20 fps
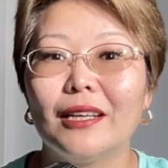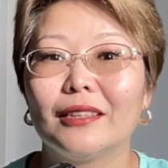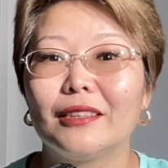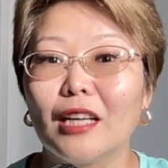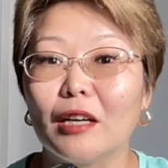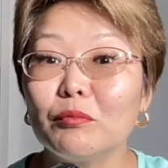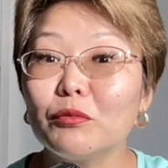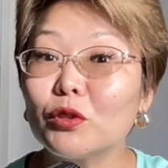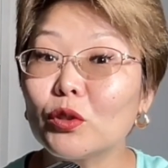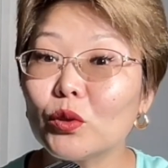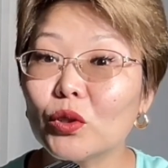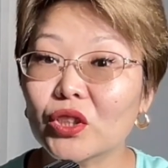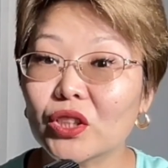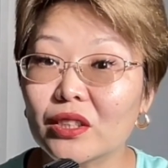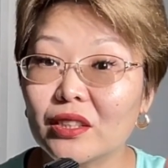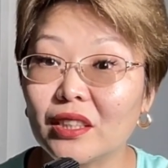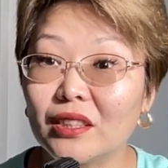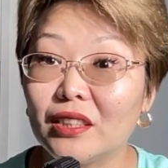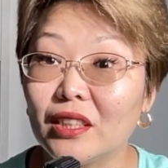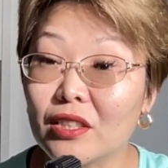Там тоже
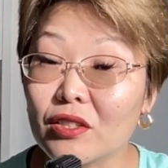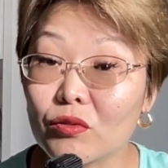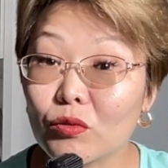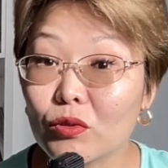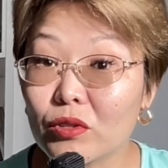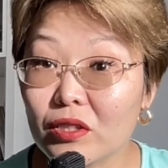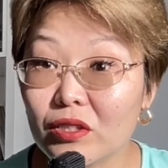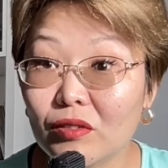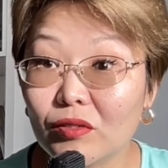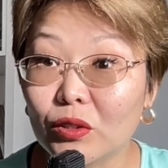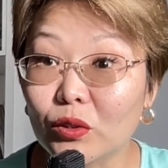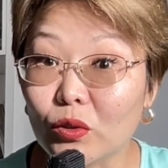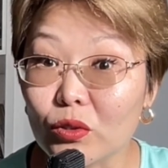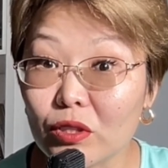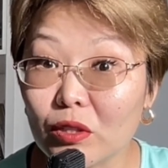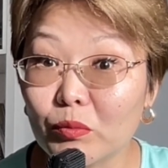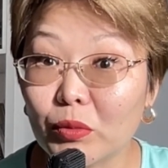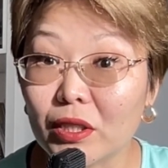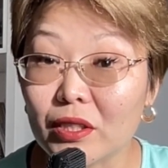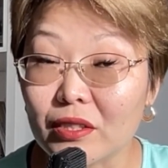задействуется
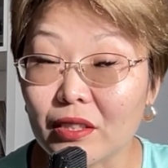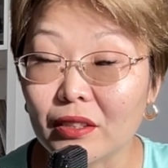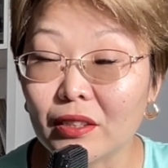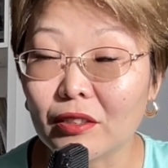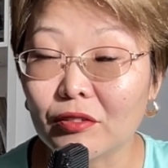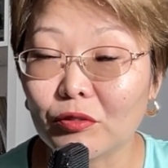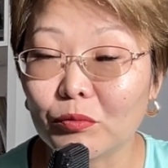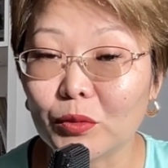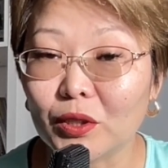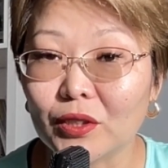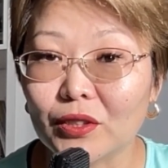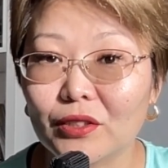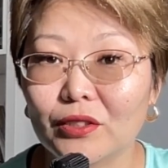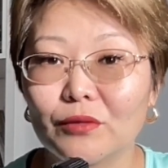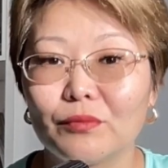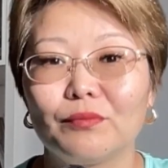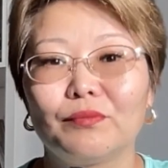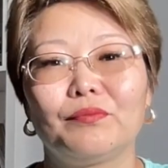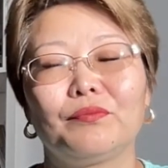90% мышц.